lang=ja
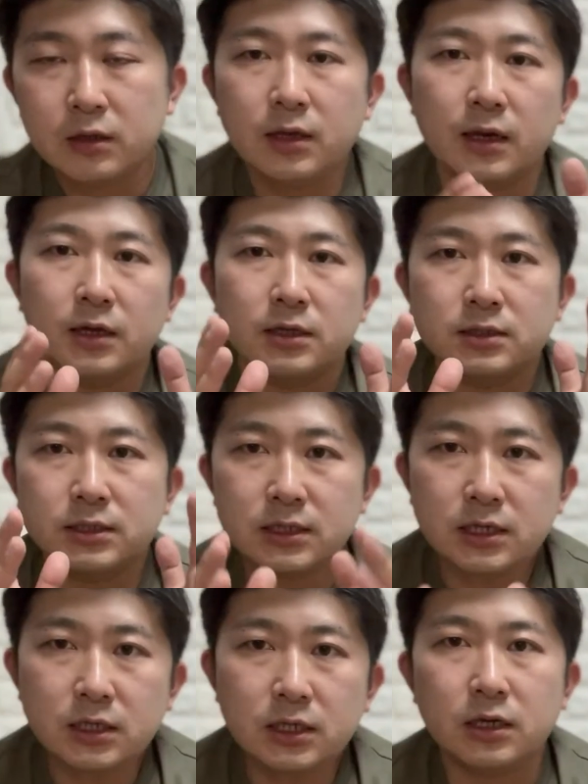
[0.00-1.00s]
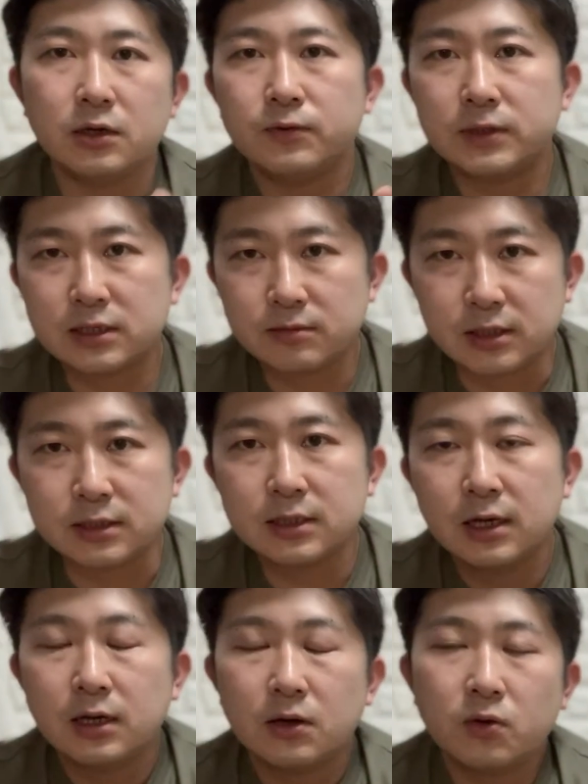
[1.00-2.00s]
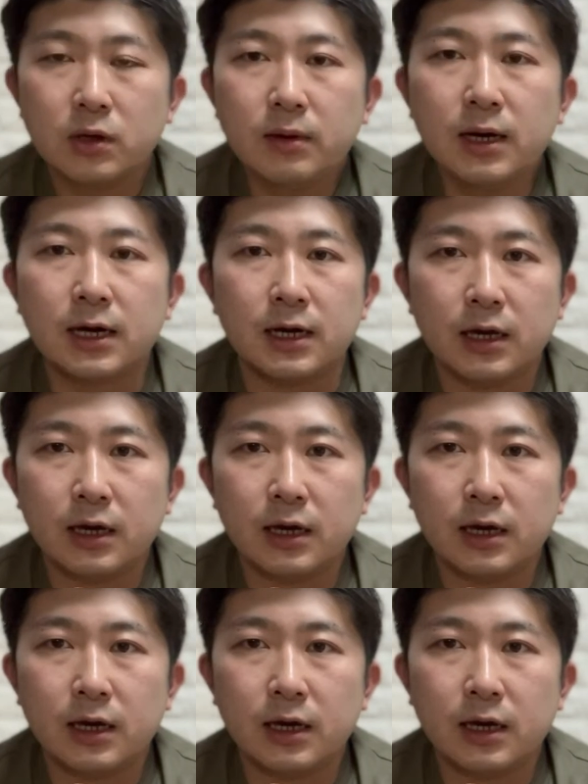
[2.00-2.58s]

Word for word: で次に2つ目ですこれは、